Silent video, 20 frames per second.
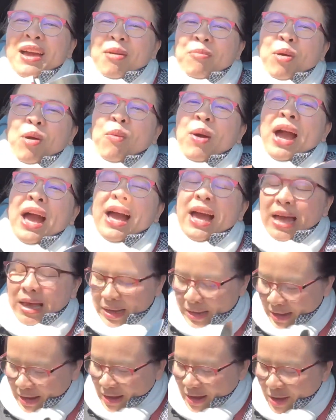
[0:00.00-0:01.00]
เพราะว่า
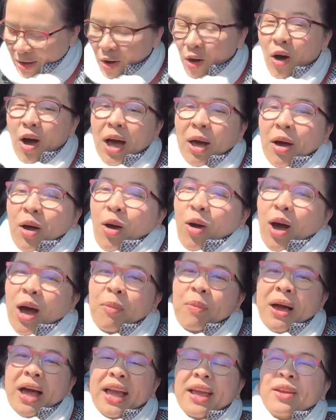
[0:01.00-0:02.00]
ขอ ขออ
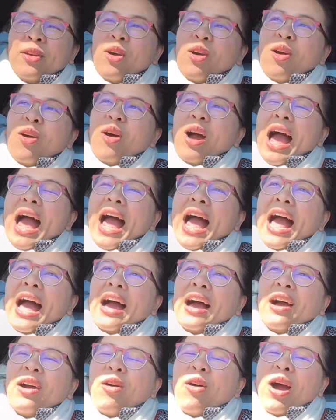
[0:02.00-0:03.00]
ภัยเนาะขออ่า
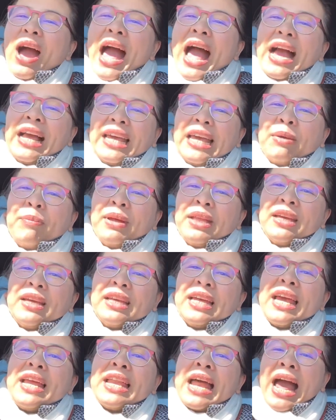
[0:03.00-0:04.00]
ขออ้างอิงไปถึง
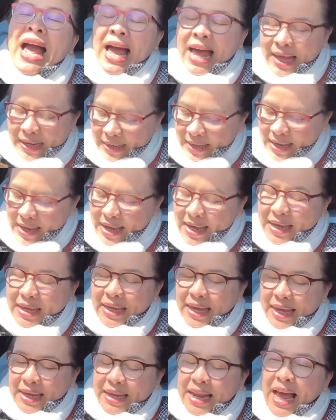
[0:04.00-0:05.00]
ยายนาง
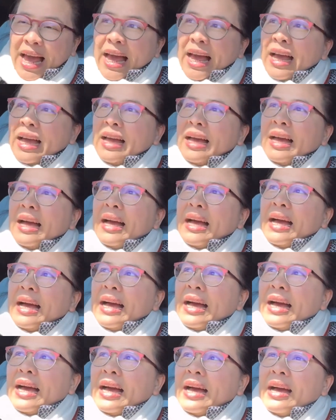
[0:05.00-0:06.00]
ยายนาง
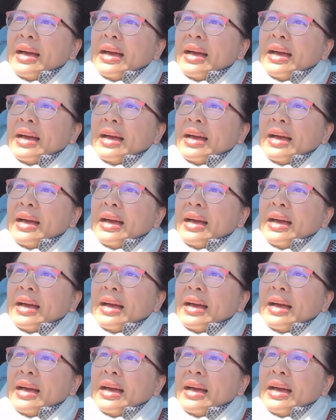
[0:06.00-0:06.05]
อ่า